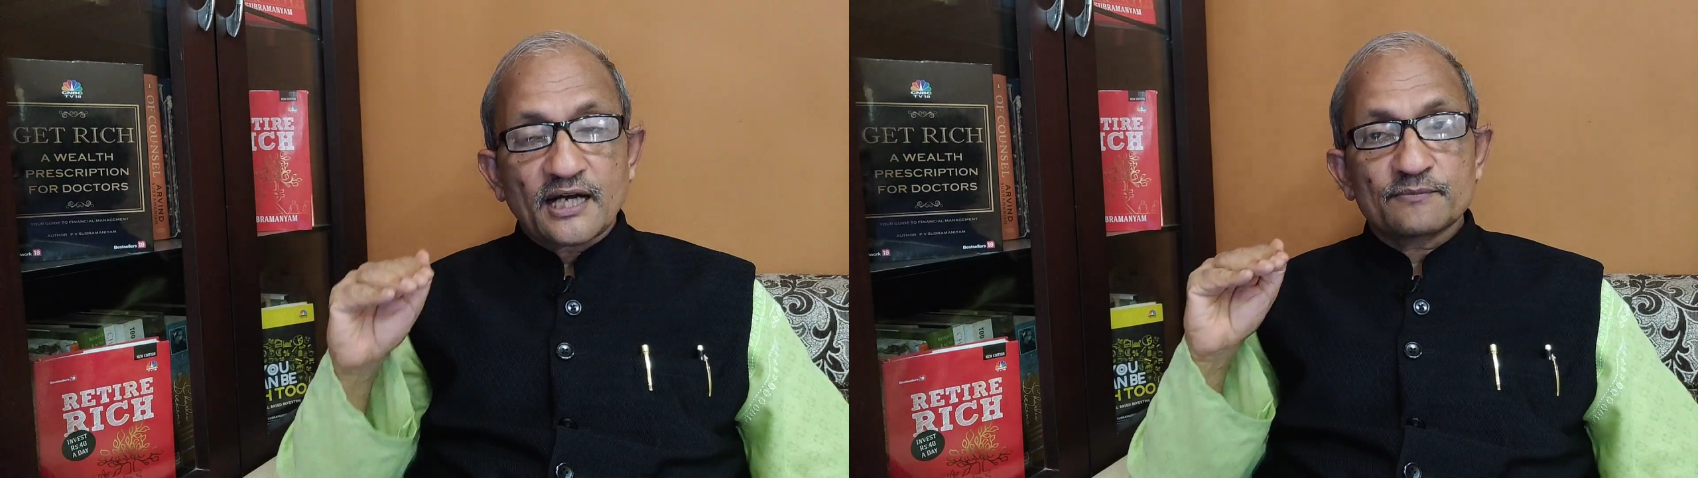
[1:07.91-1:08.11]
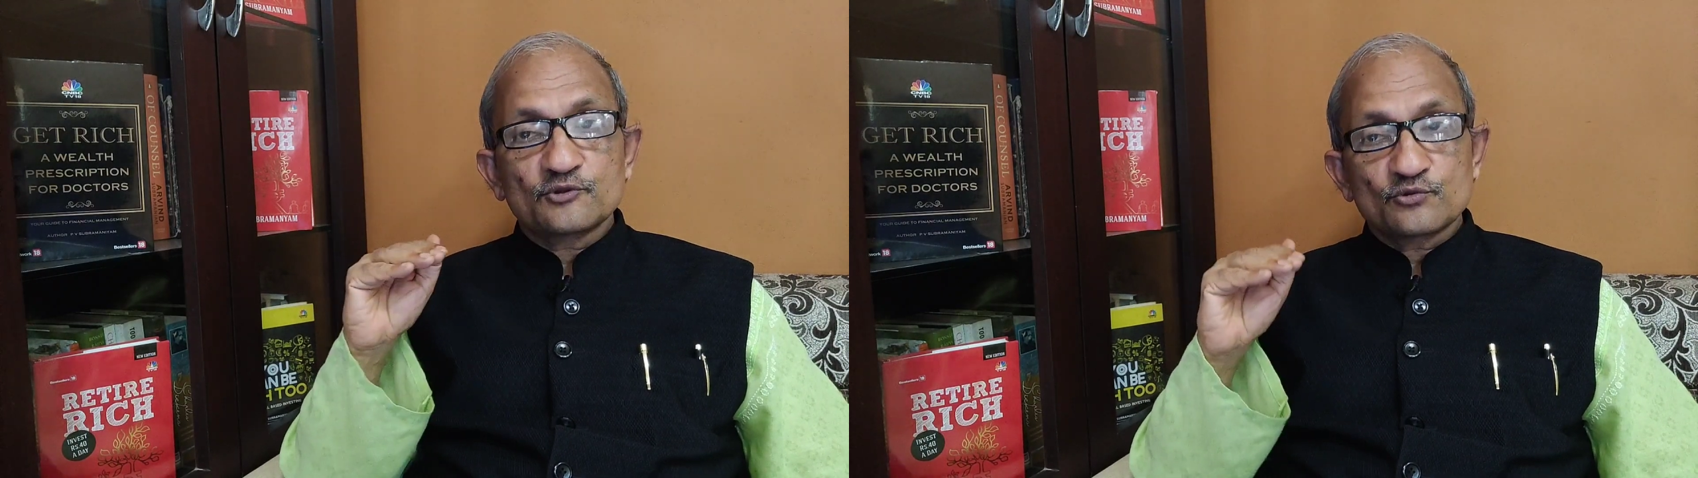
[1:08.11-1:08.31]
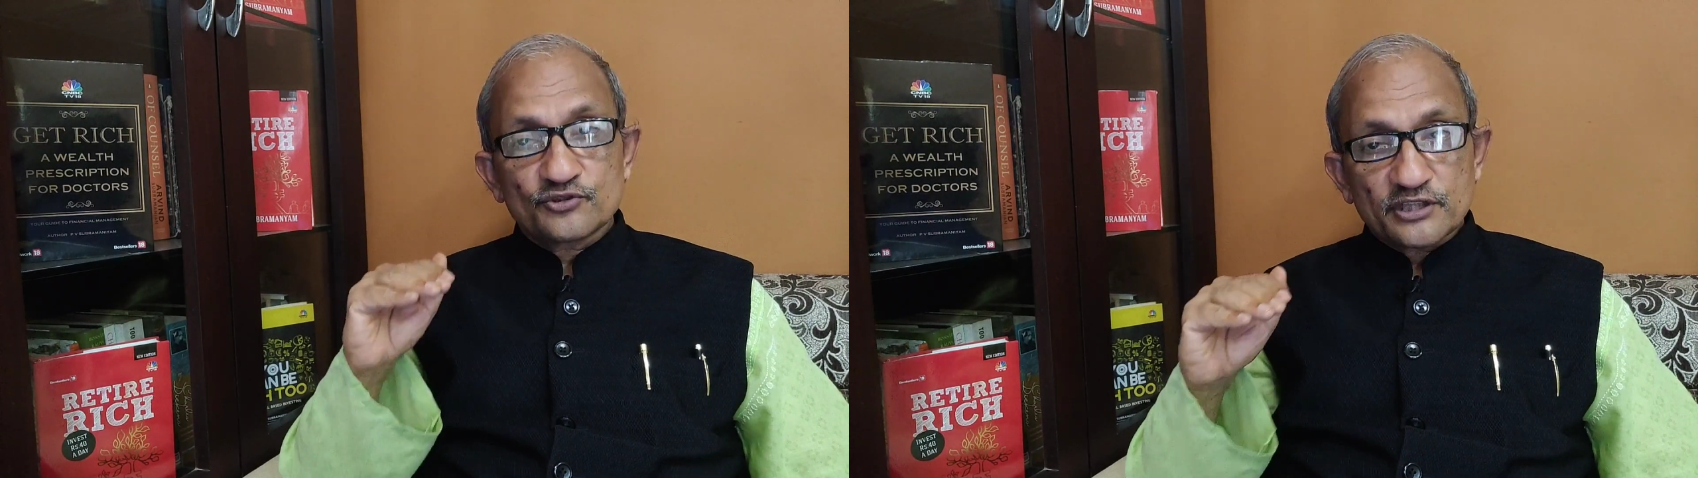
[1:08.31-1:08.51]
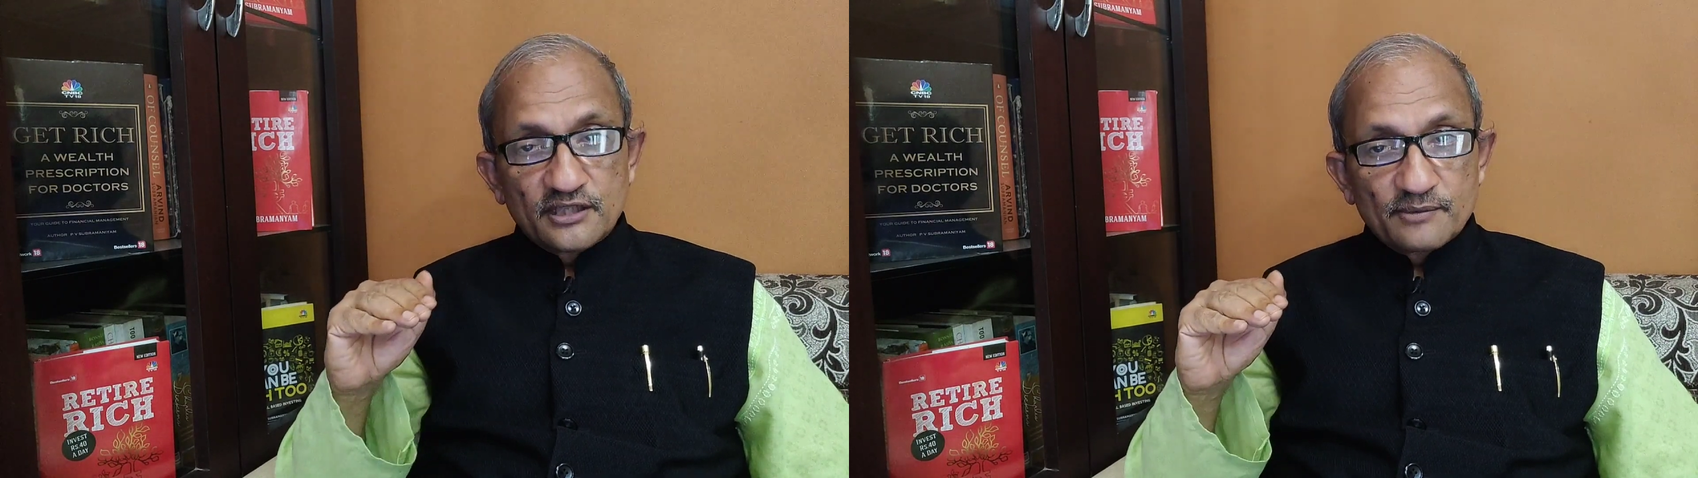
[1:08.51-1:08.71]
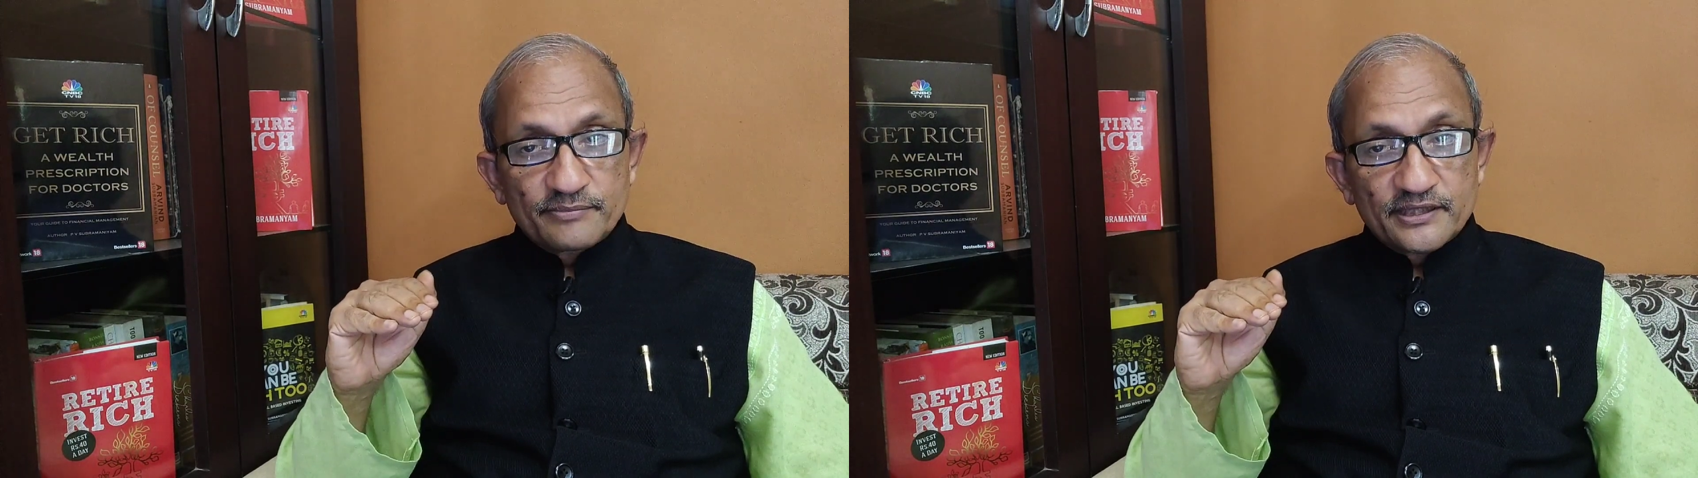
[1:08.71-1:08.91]
आप दूसरे
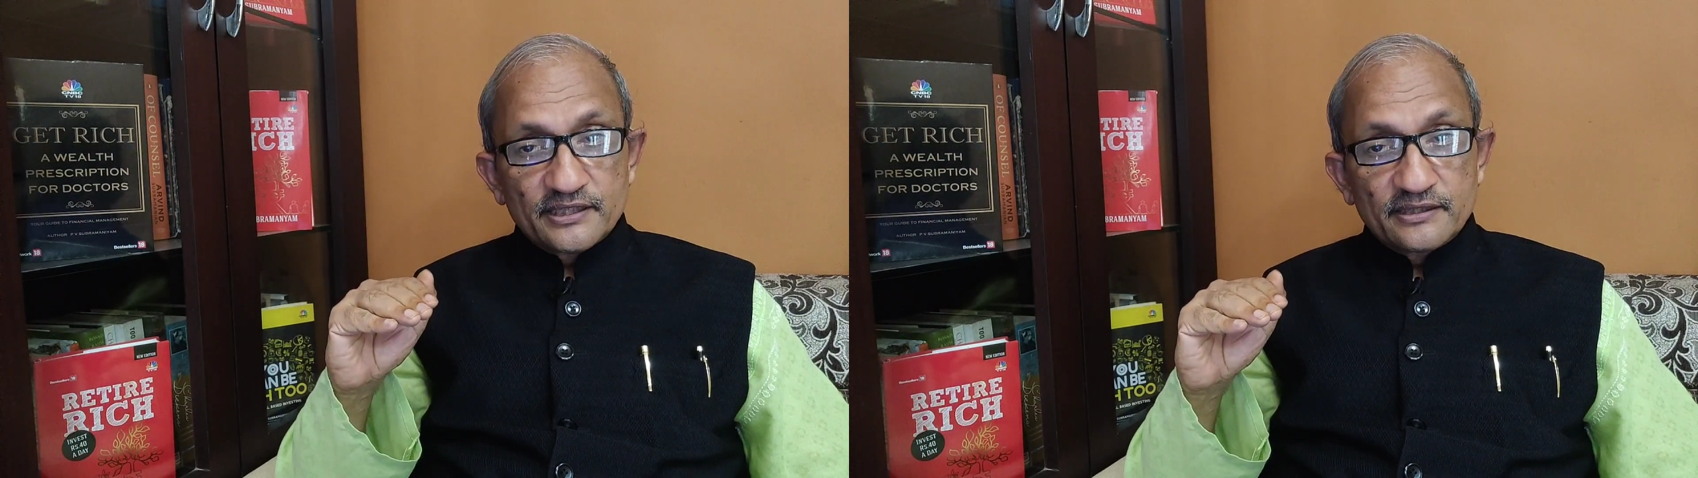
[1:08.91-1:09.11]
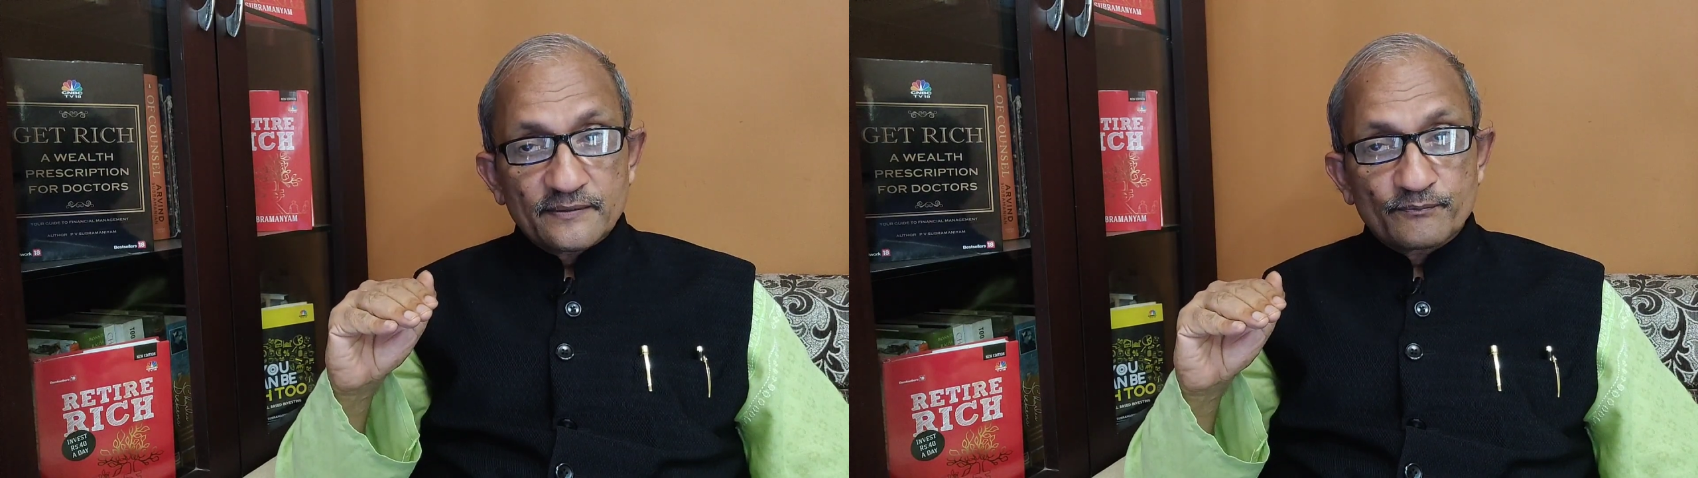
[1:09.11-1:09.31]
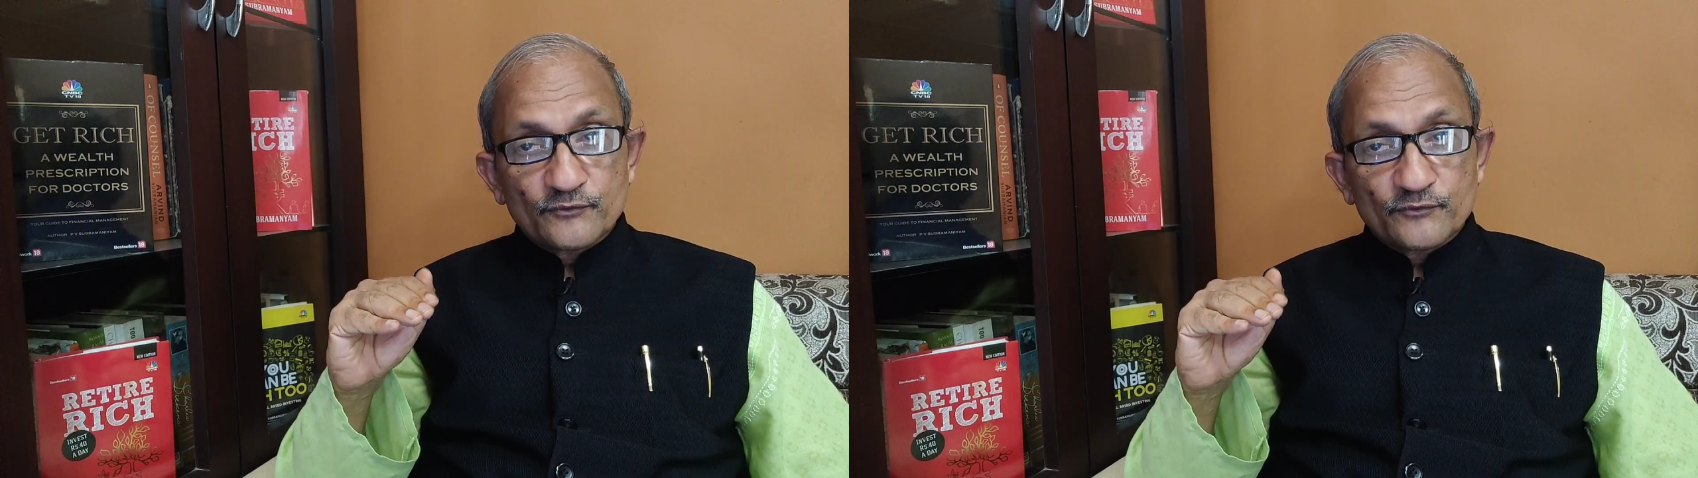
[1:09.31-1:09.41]
नाम पे है